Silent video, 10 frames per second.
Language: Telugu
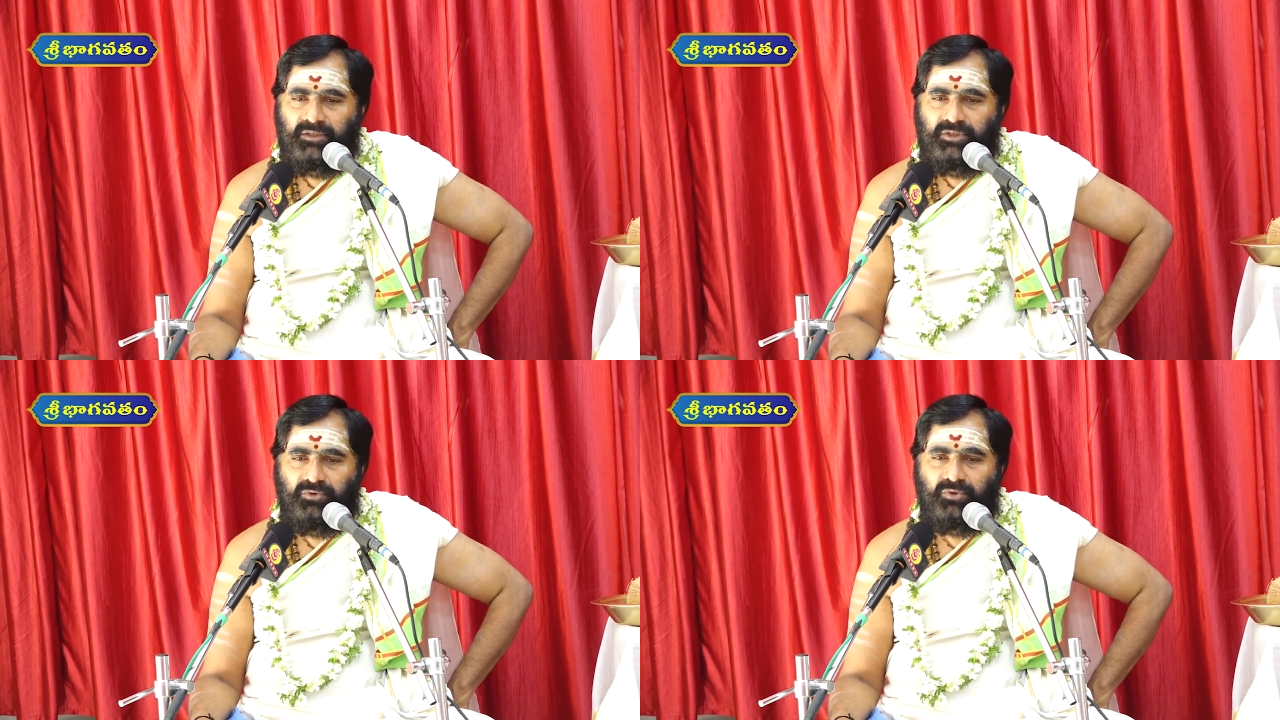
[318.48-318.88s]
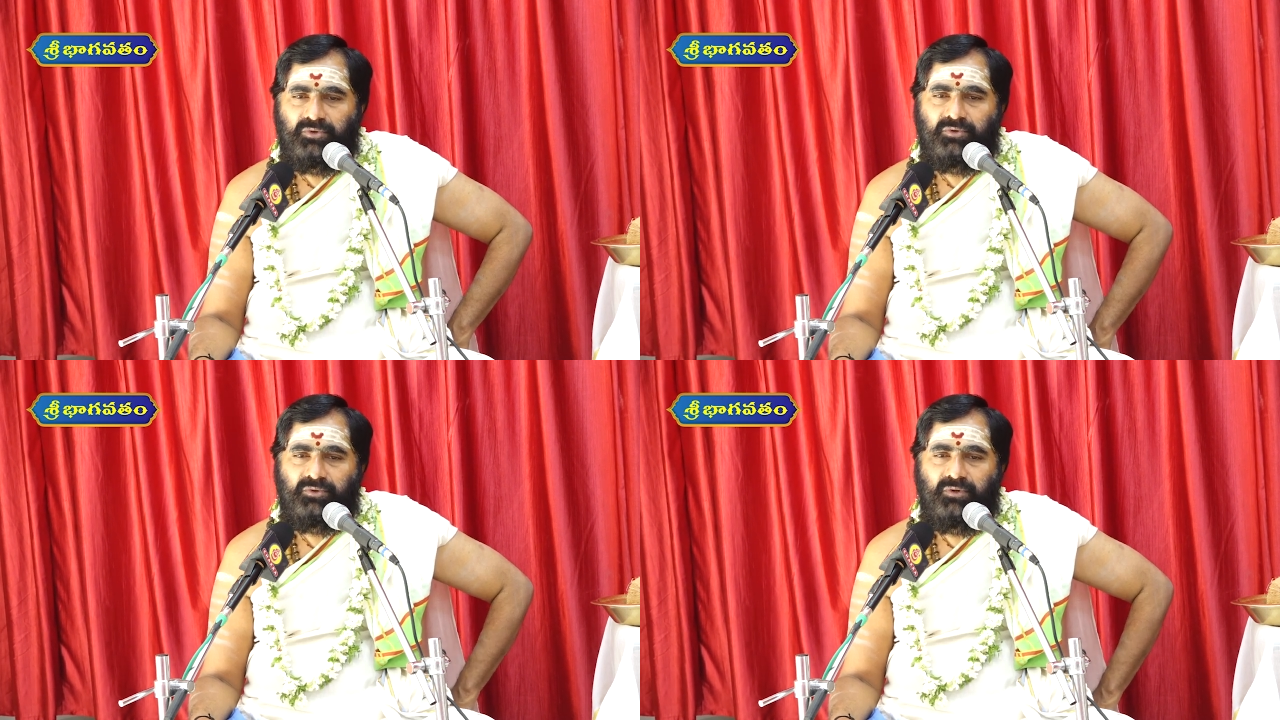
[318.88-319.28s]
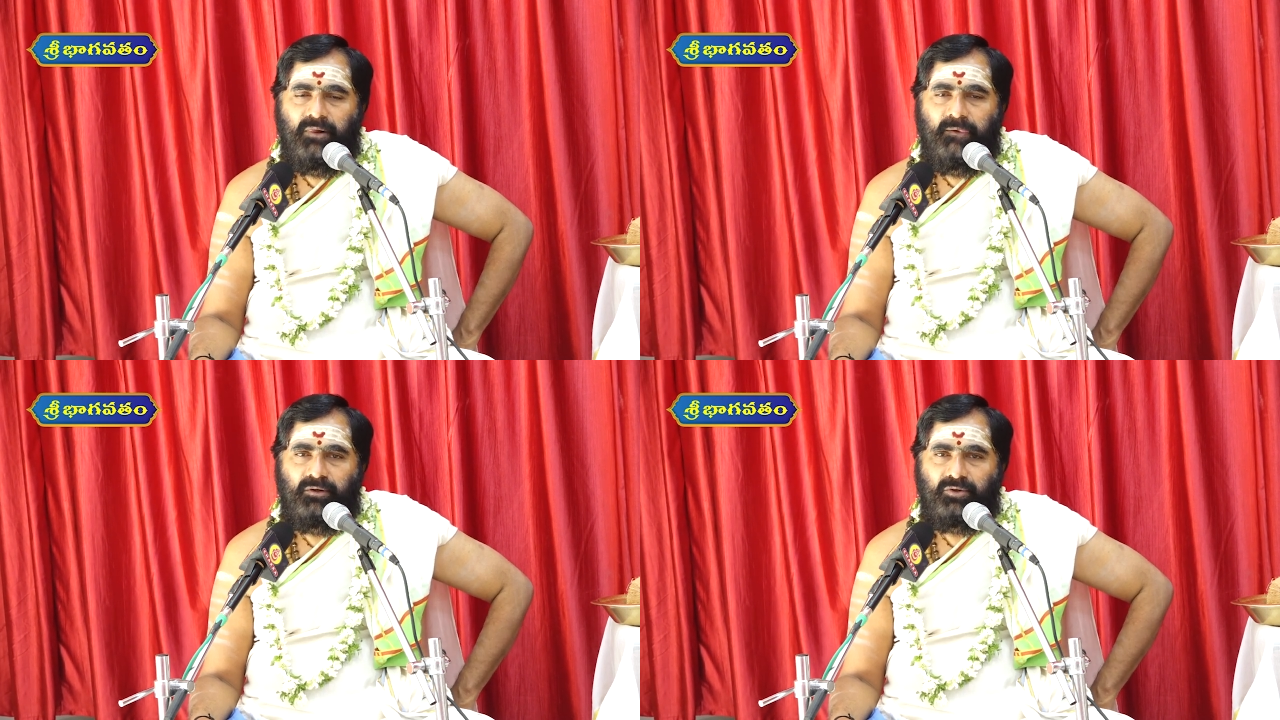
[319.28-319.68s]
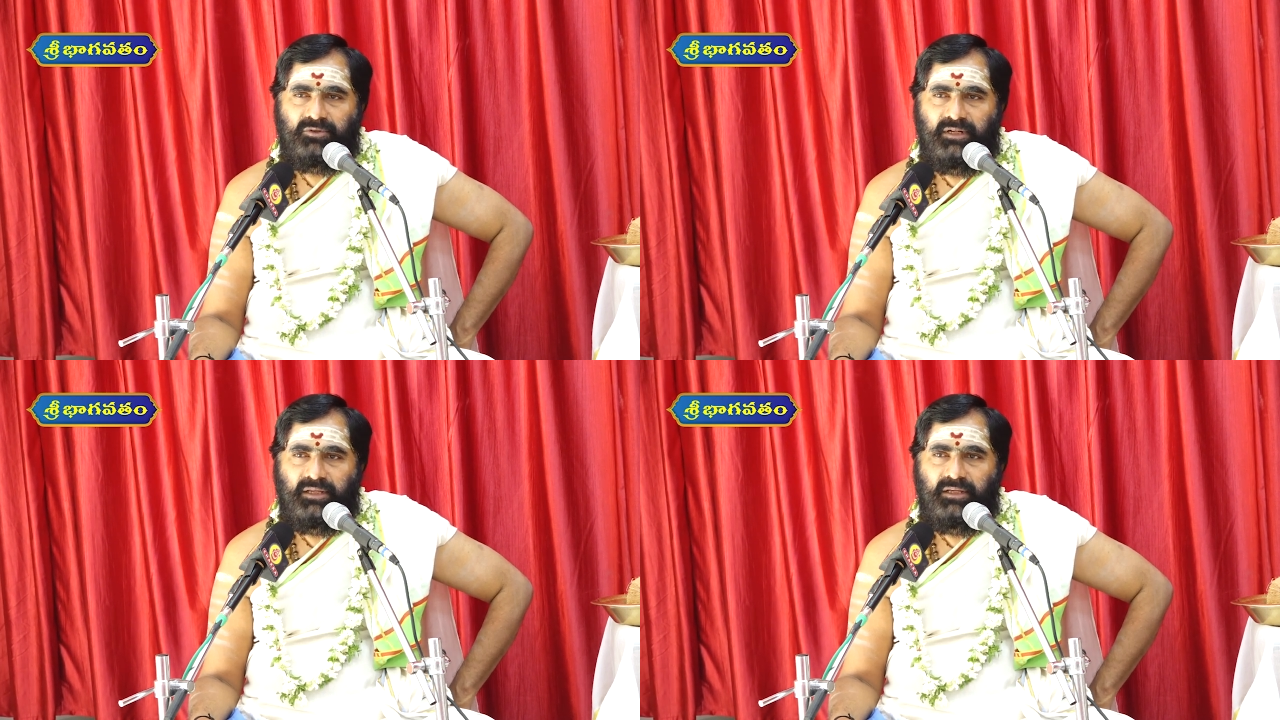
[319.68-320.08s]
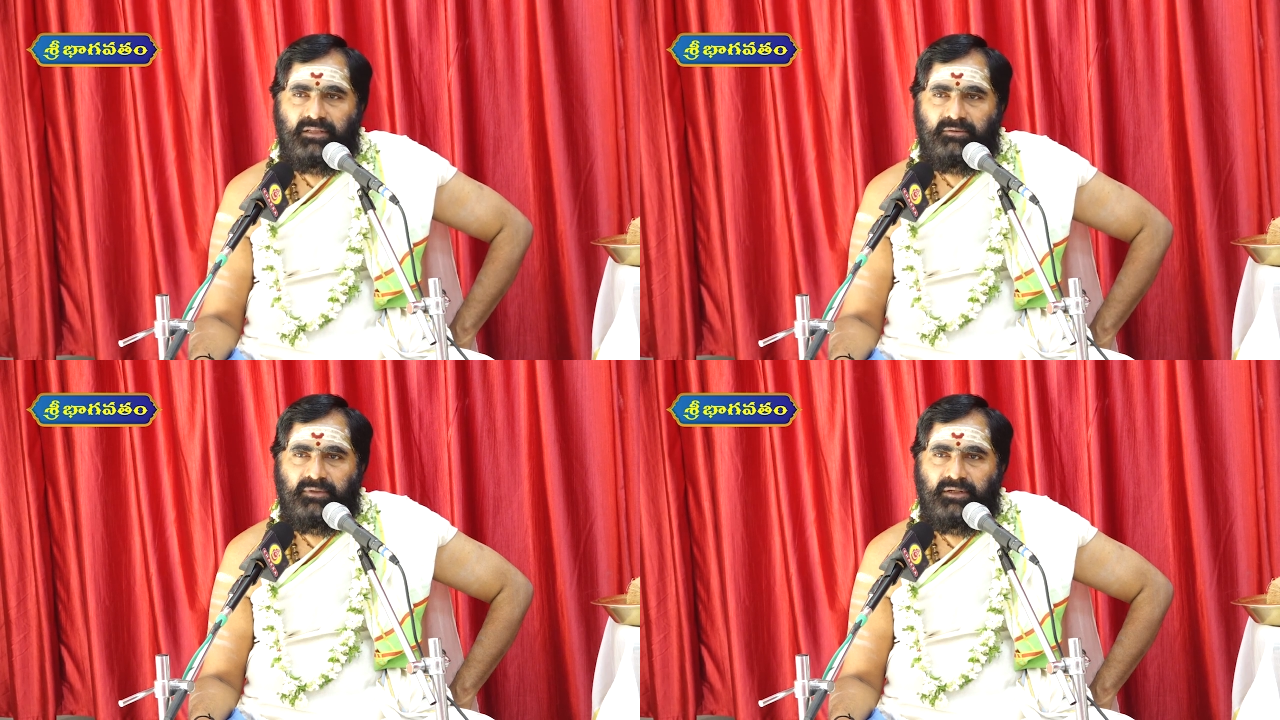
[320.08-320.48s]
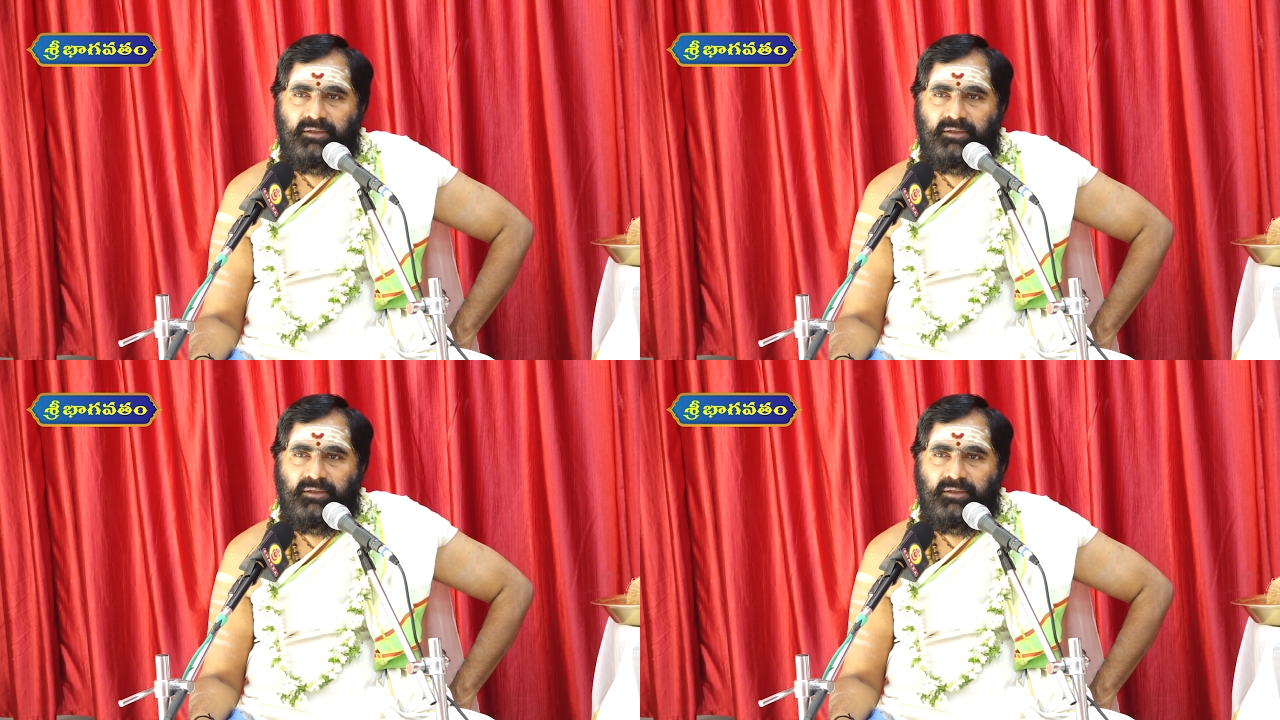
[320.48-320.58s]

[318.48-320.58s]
శివుడు రుద్రగీతం అనే